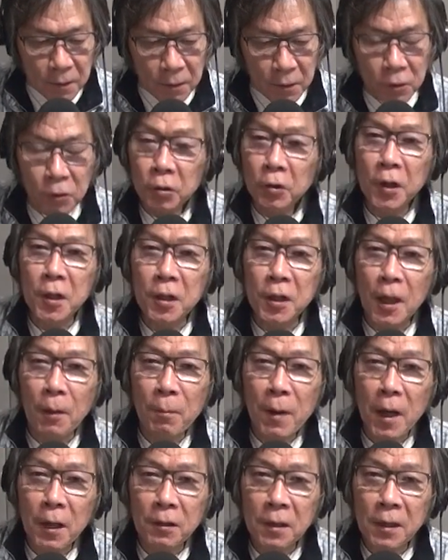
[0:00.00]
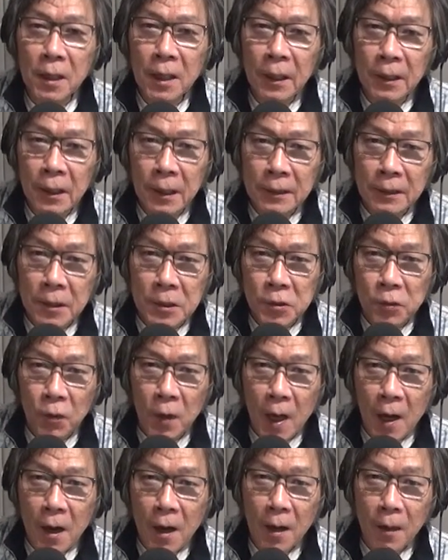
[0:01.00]
今日の輪天バイオリンいかがだったでしょう
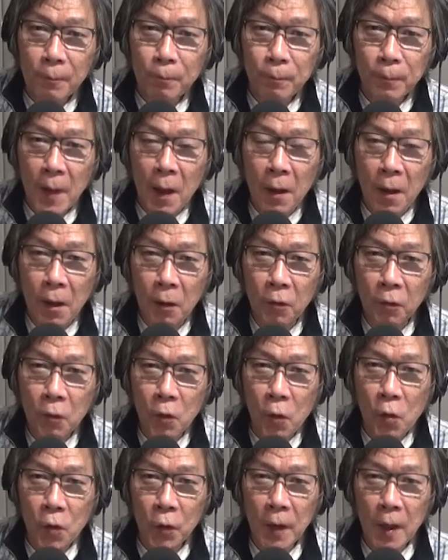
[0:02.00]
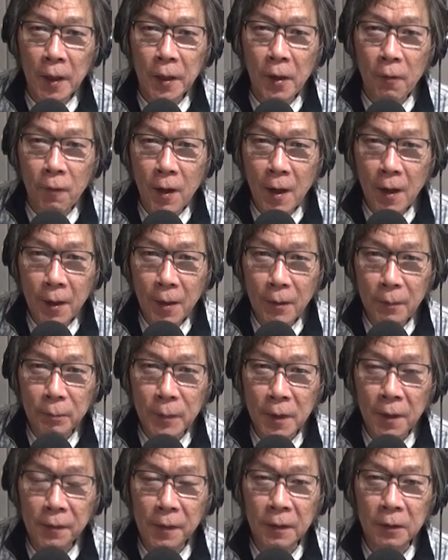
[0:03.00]
か。えー、このコーナーでは
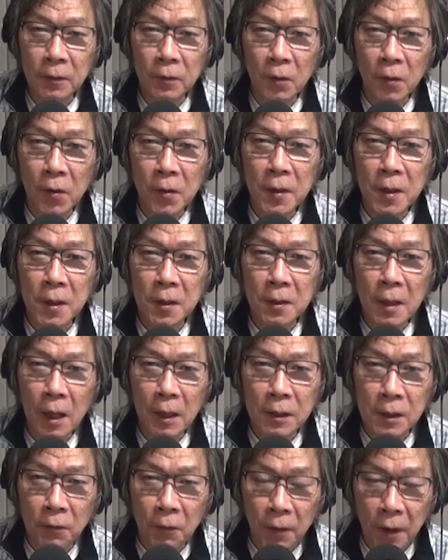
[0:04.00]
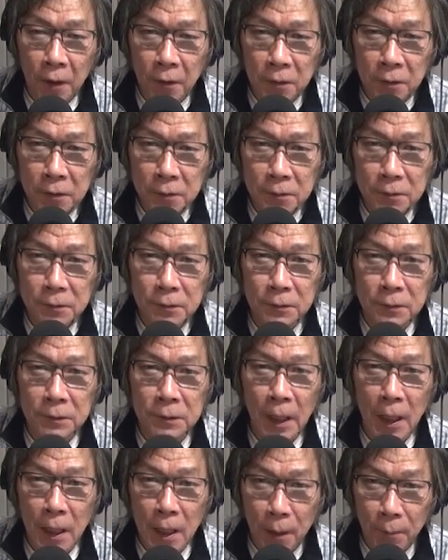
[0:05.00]
皆さんのギターにおける
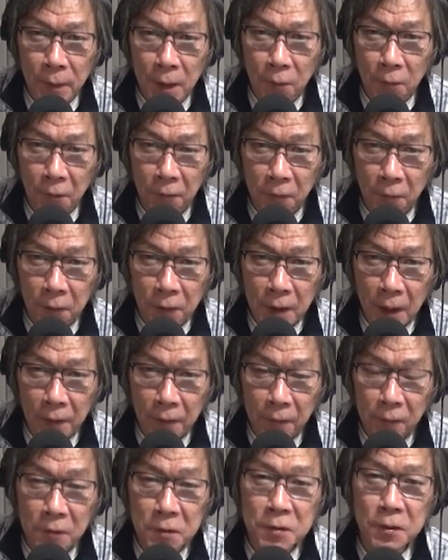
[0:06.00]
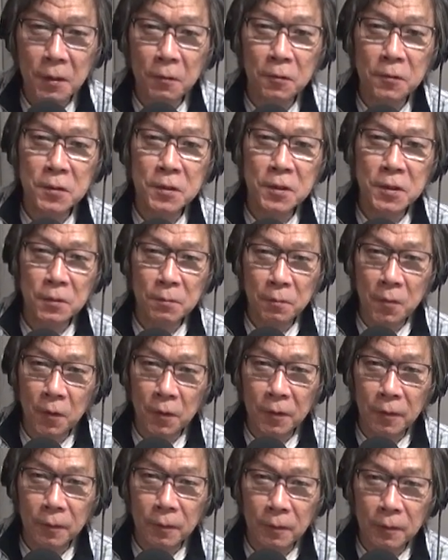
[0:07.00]
悩み、ご相談、そしてご質
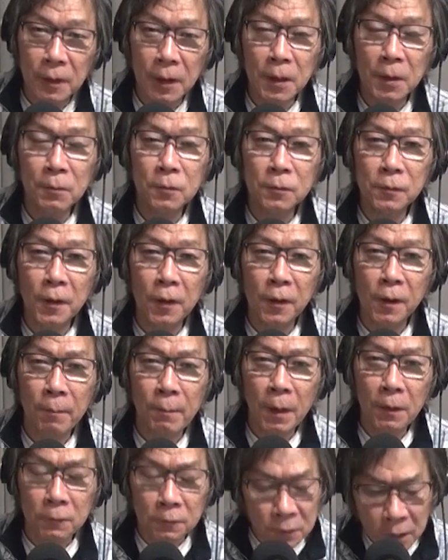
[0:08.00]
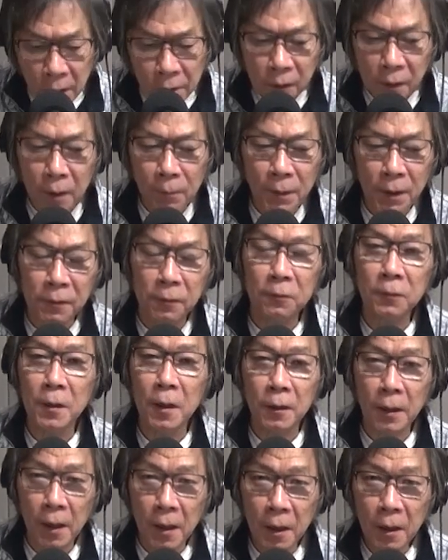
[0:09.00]
問なども受け、受け付けますの
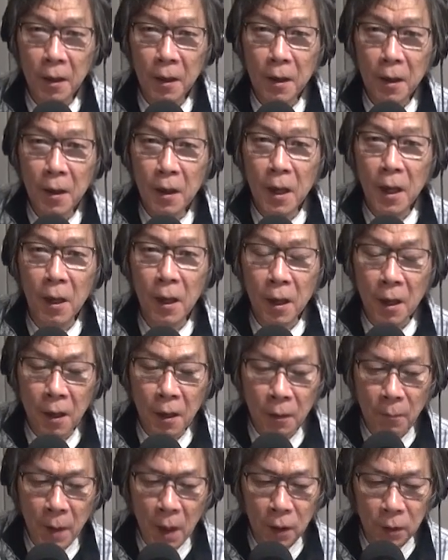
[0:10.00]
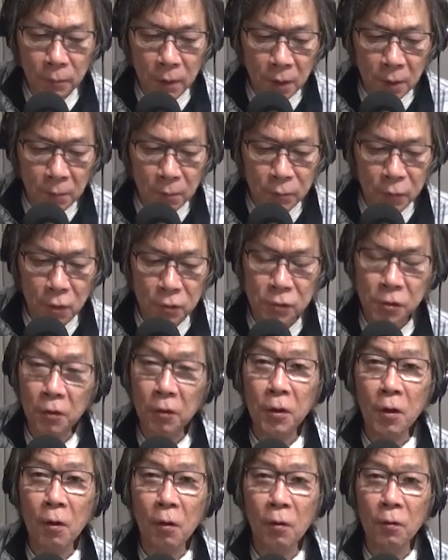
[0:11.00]
でね、えー、番組ブログよ
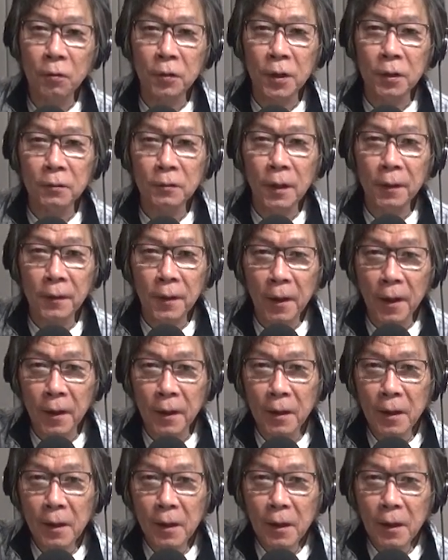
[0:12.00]
りお送りください。